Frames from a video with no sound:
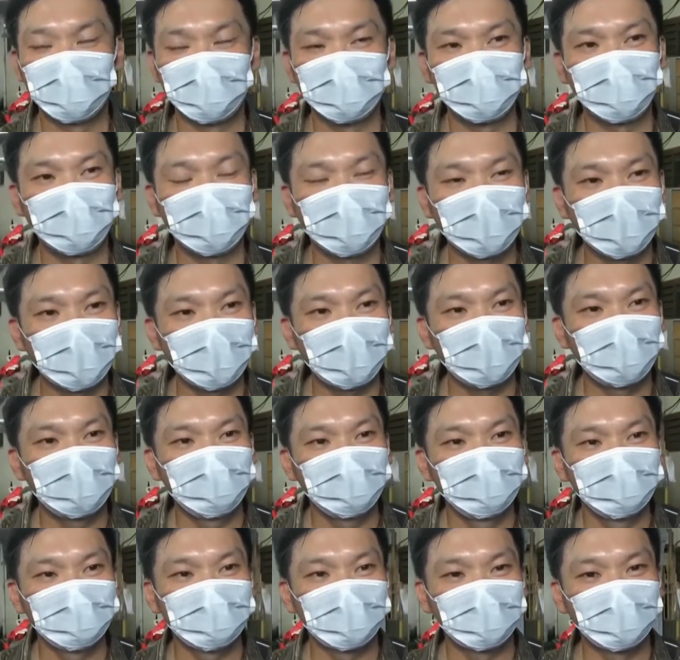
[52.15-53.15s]
Sudah
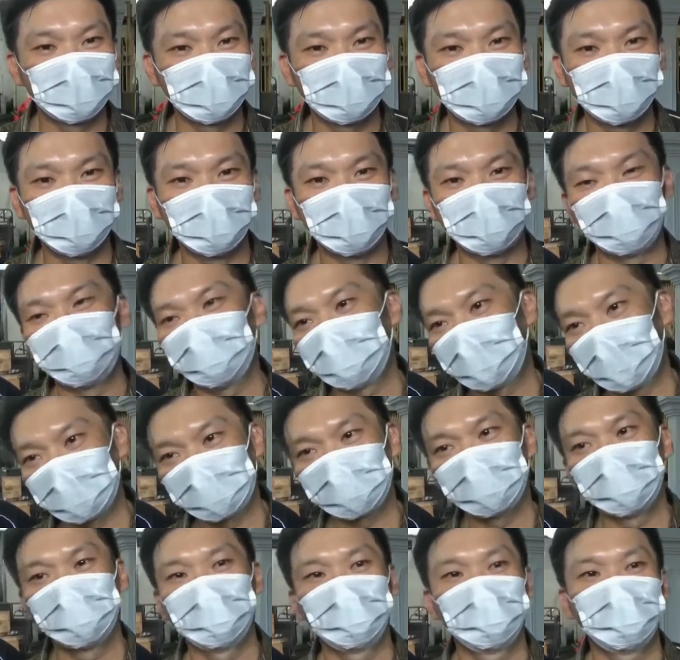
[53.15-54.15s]
nyala, terus ya
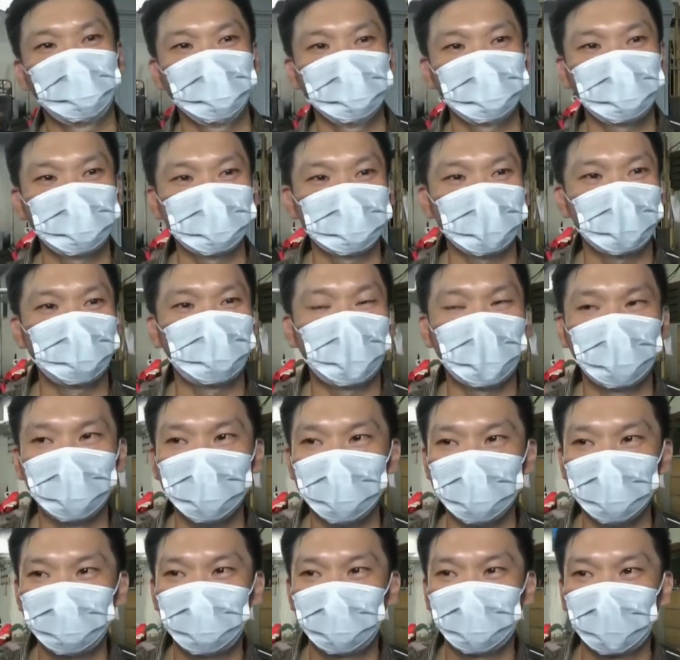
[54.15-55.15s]
langsung istri saya
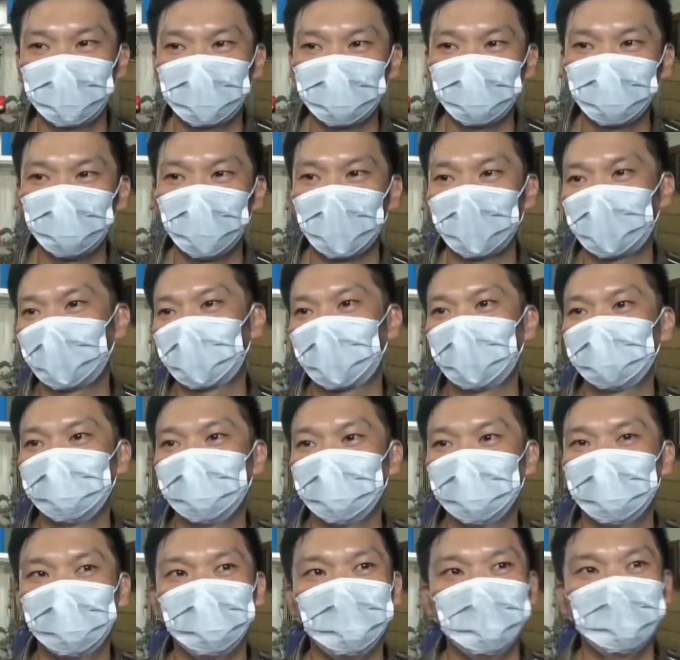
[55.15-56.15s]
panggil pemadam
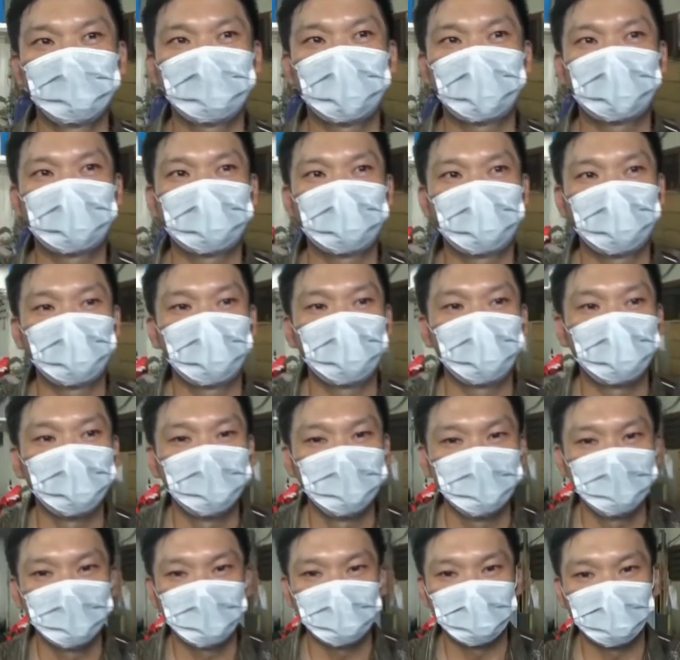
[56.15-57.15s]
kebakaran ya. Karena
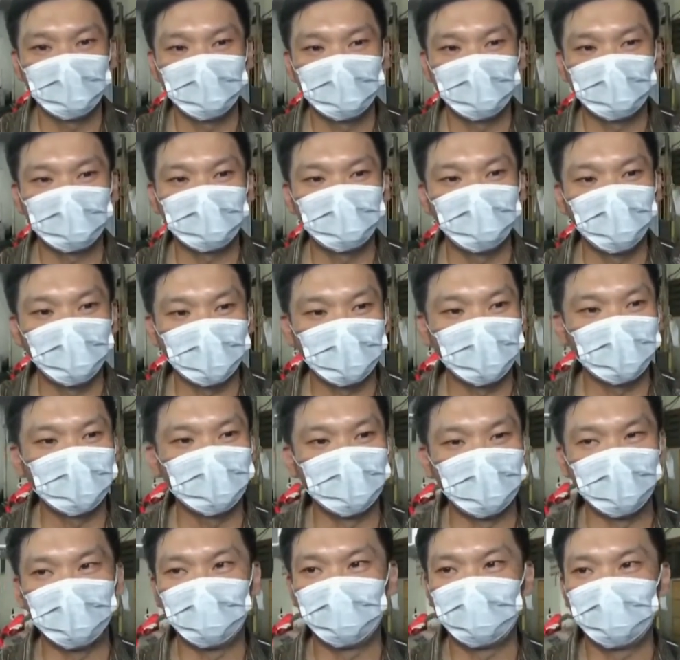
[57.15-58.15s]
uh,
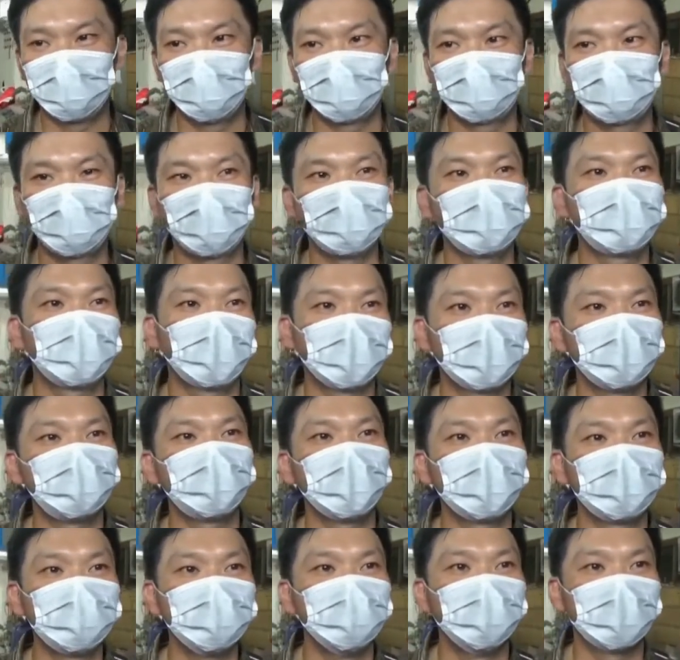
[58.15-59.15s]
kemungkinan ya
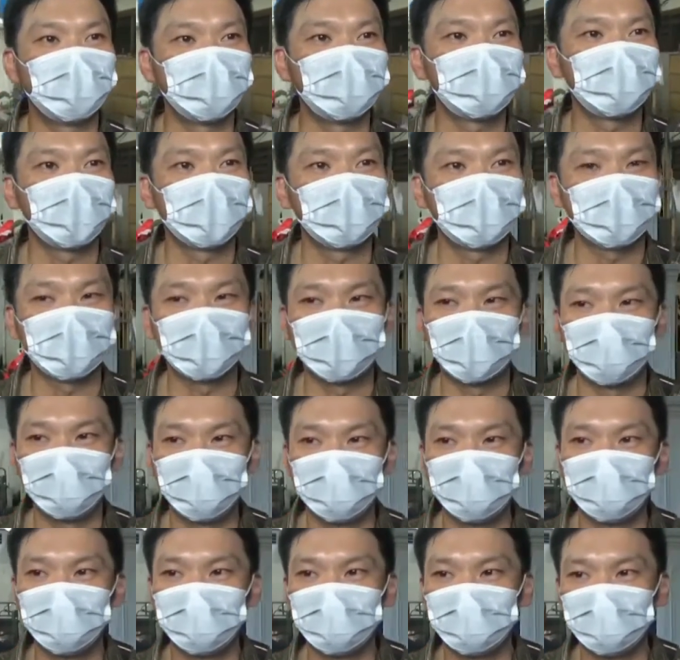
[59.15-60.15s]
konsleting tadi ya, konsleting
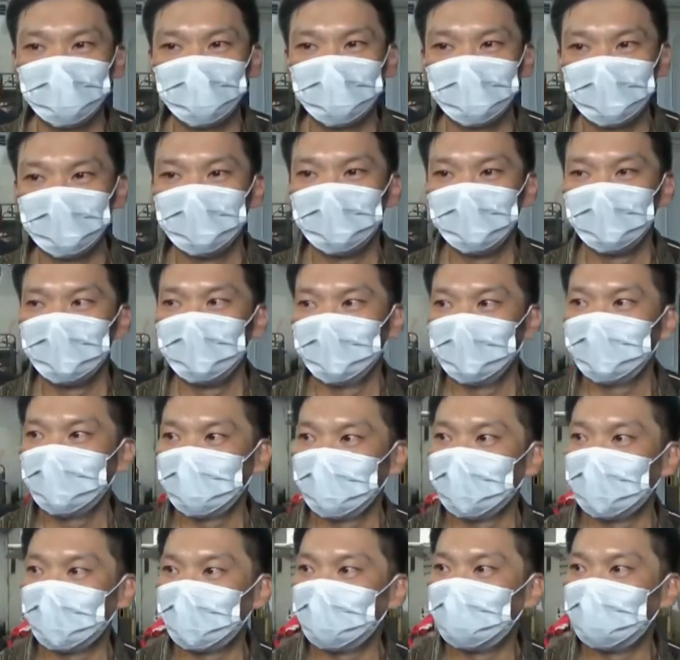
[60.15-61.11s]
lah. Konsleting ya? ya.